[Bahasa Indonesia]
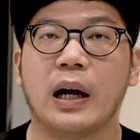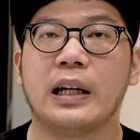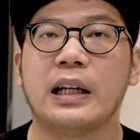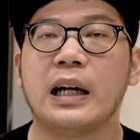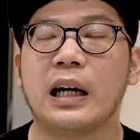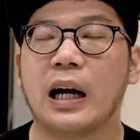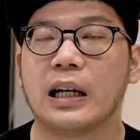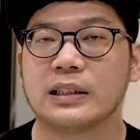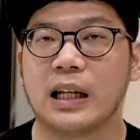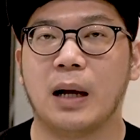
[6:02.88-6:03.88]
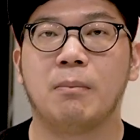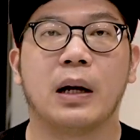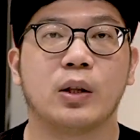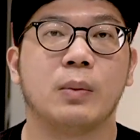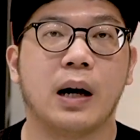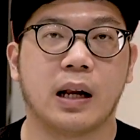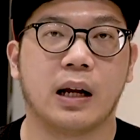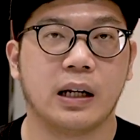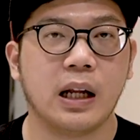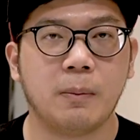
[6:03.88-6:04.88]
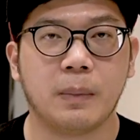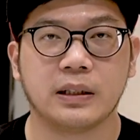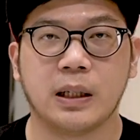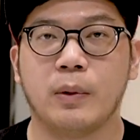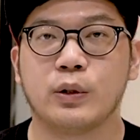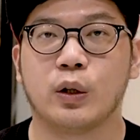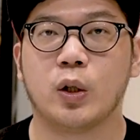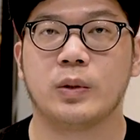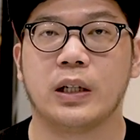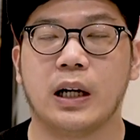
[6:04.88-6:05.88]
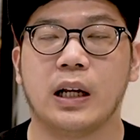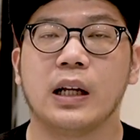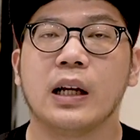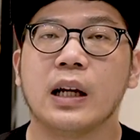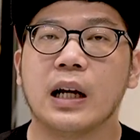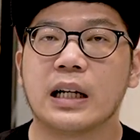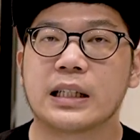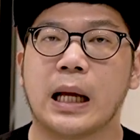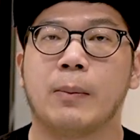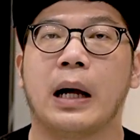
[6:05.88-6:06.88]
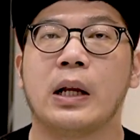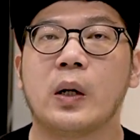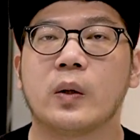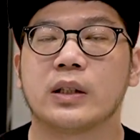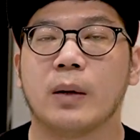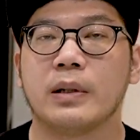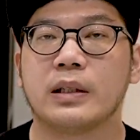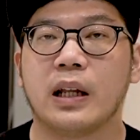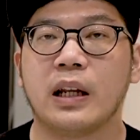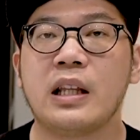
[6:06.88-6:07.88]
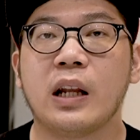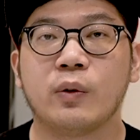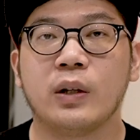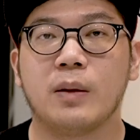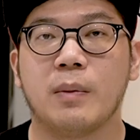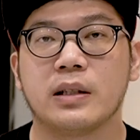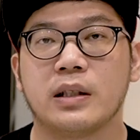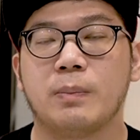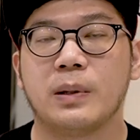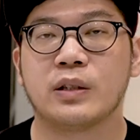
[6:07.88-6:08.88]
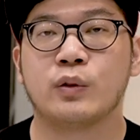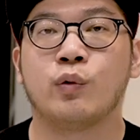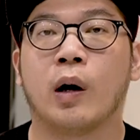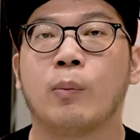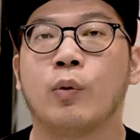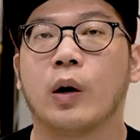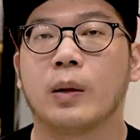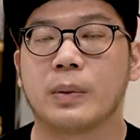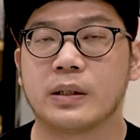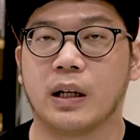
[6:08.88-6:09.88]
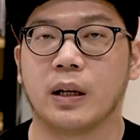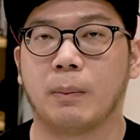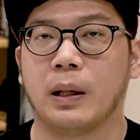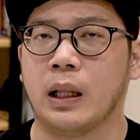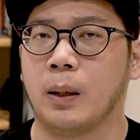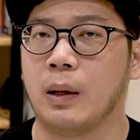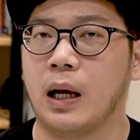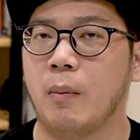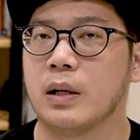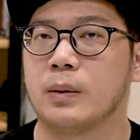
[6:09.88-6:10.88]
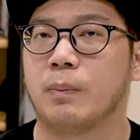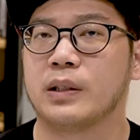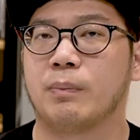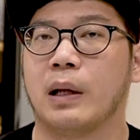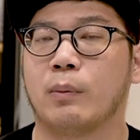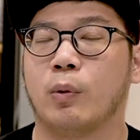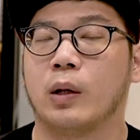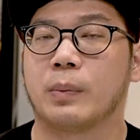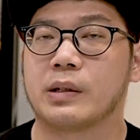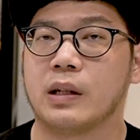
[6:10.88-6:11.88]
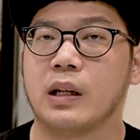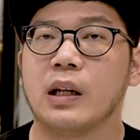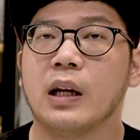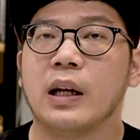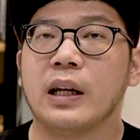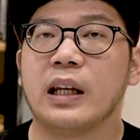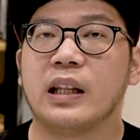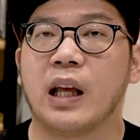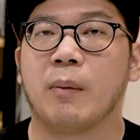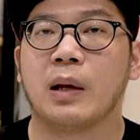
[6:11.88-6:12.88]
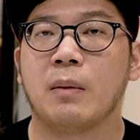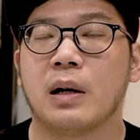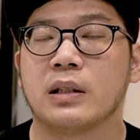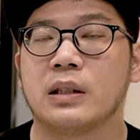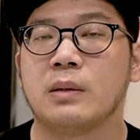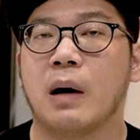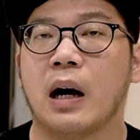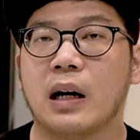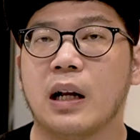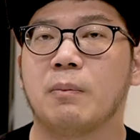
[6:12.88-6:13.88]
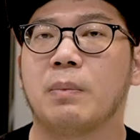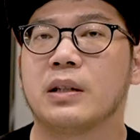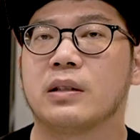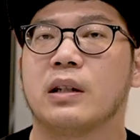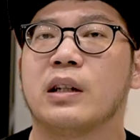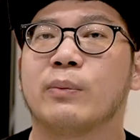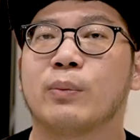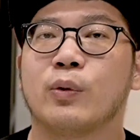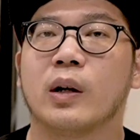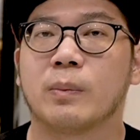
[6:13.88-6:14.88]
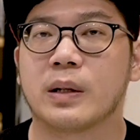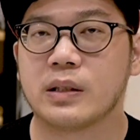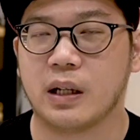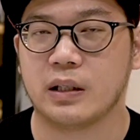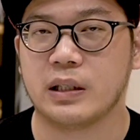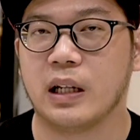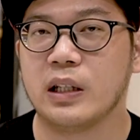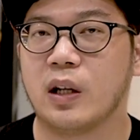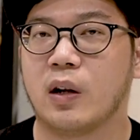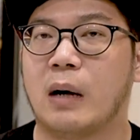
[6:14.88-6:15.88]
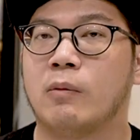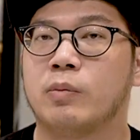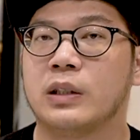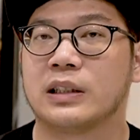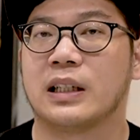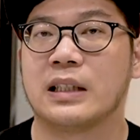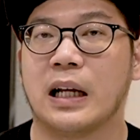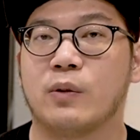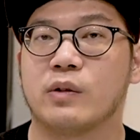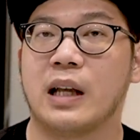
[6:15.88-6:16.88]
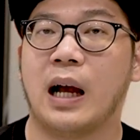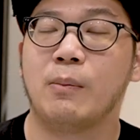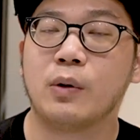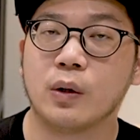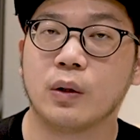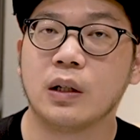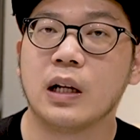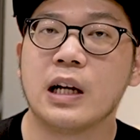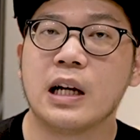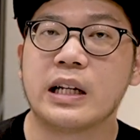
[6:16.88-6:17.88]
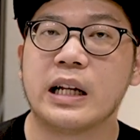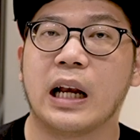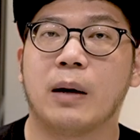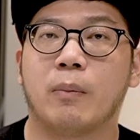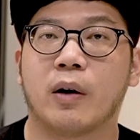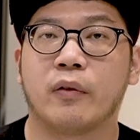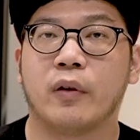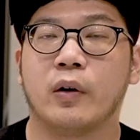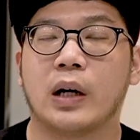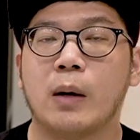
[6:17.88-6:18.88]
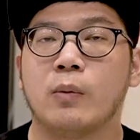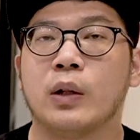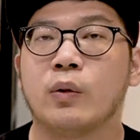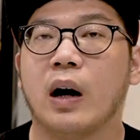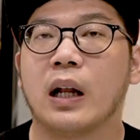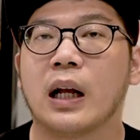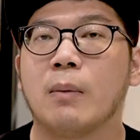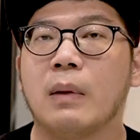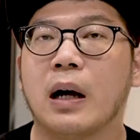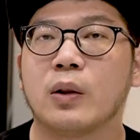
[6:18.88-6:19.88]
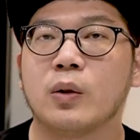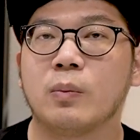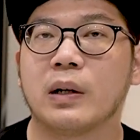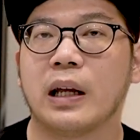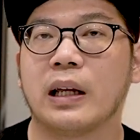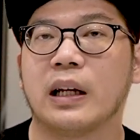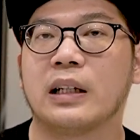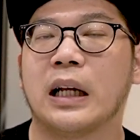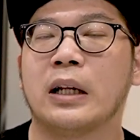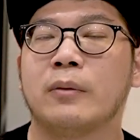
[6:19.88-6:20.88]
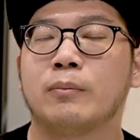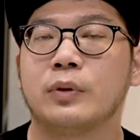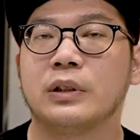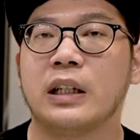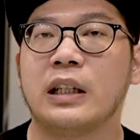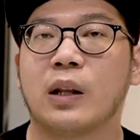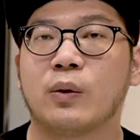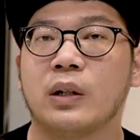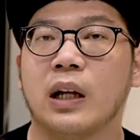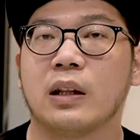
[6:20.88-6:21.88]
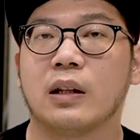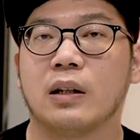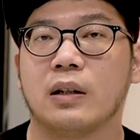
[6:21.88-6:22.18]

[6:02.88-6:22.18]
ada saham batubara. Kenapa? Saya mau contoh misalkan saham Adaro sampai sekarang year to date masih plus 20-an persen, PTBA masih plus 40-an persen, ITMG masih bahkan plus 60-an persen. Jadi kalau kamu punya salah satu saham call dalam portfolio kamu itu akan membantu menaikkan kalau punya year to date